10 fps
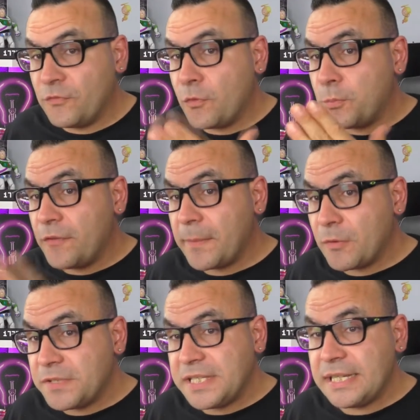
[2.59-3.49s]
Vous pouvez
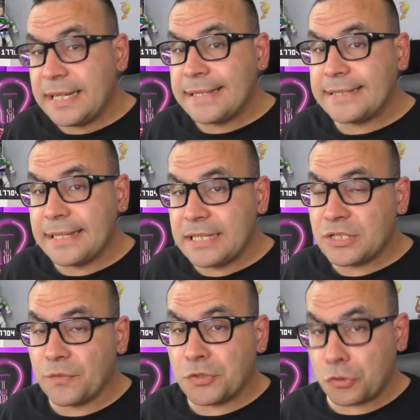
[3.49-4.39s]
aussi l'installer
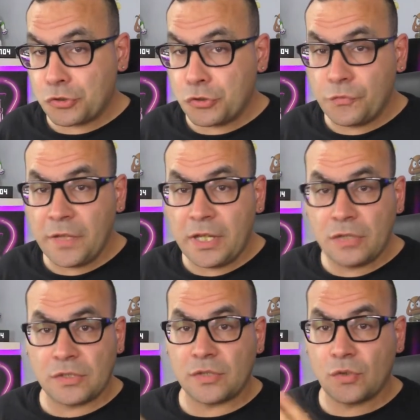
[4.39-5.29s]
sur votre chevet, que
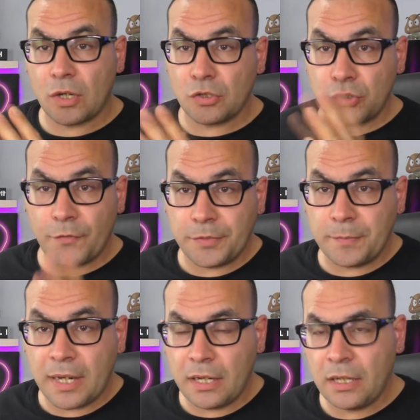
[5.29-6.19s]
ce soit sur votre
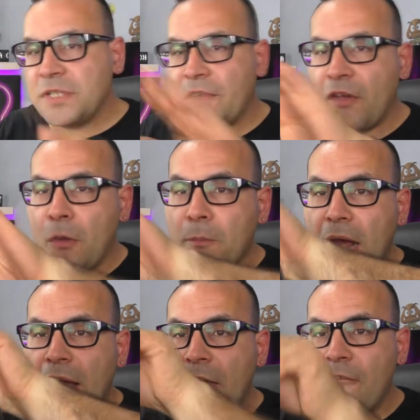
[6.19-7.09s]
barre. Vous avez un
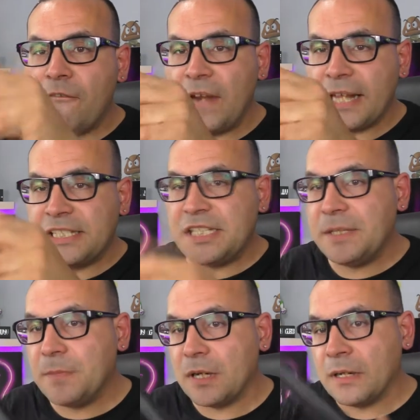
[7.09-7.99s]
bras
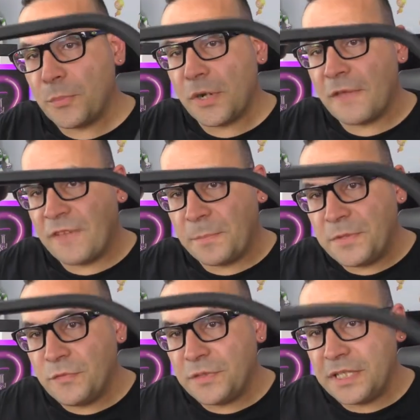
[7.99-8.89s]
flexible, on peut la faire
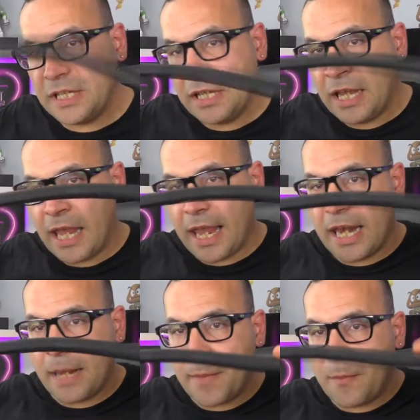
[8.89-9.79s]
pivoter et
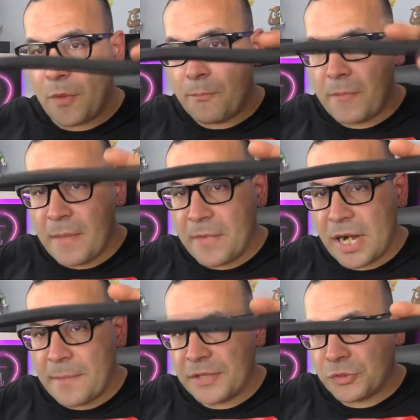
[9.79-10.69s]
la même, même la
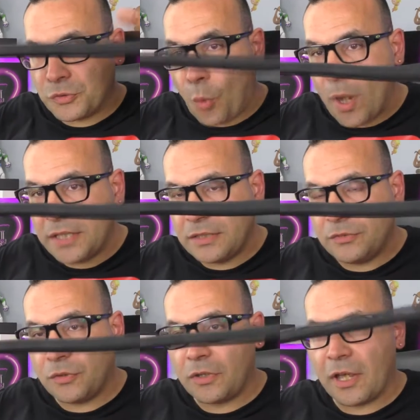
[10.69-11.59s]
mettre droite.
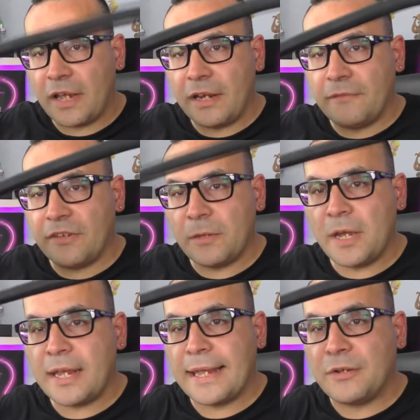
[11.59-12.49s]
Donc euh, vraiment
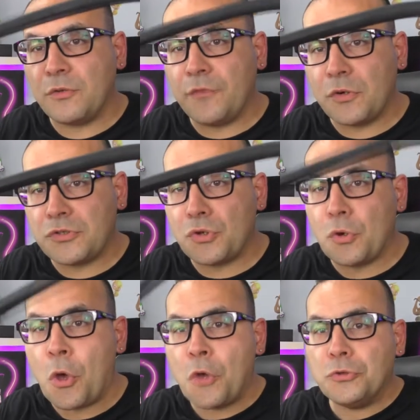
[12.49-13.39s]
quelques fonctions
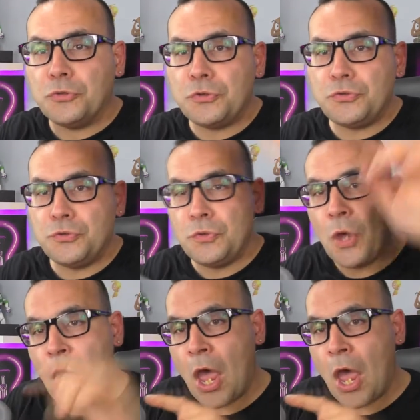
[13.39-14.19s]
dessus.